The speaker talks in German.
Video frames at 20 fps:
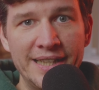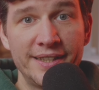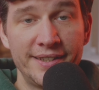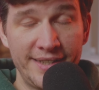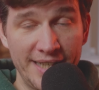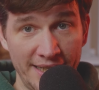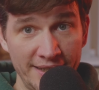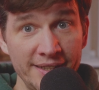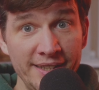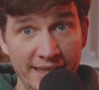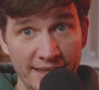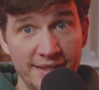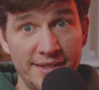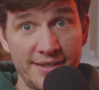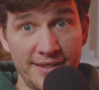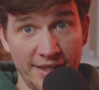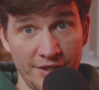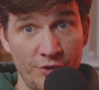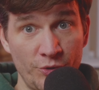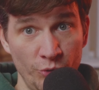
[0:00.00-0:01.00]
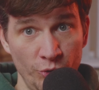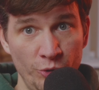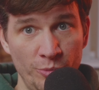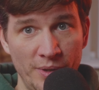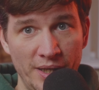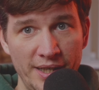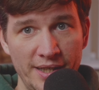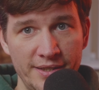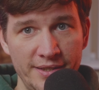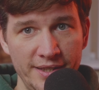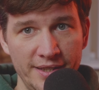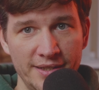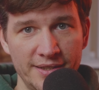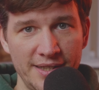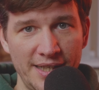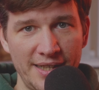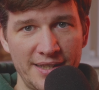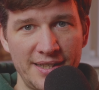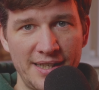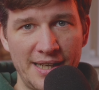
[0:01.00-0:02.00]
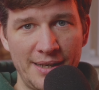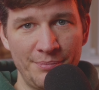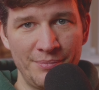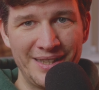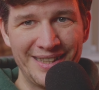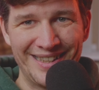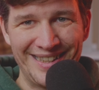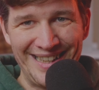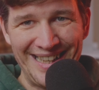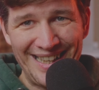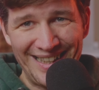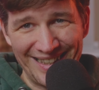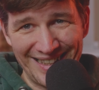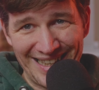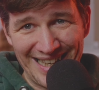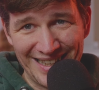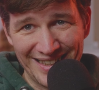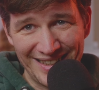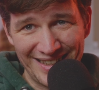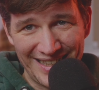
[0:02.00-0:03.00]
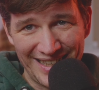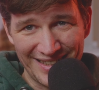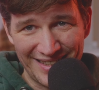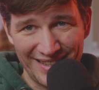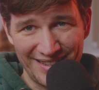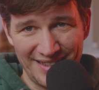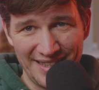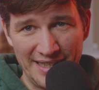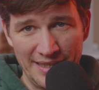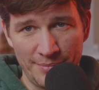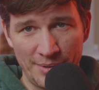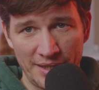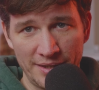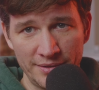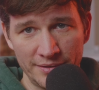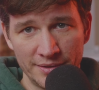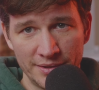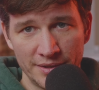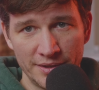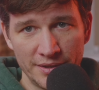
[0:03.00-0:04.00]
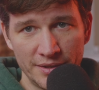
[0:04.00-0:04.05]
Dann ging es dazu über, dass die gesagt haben, jede Krankenkasse selber,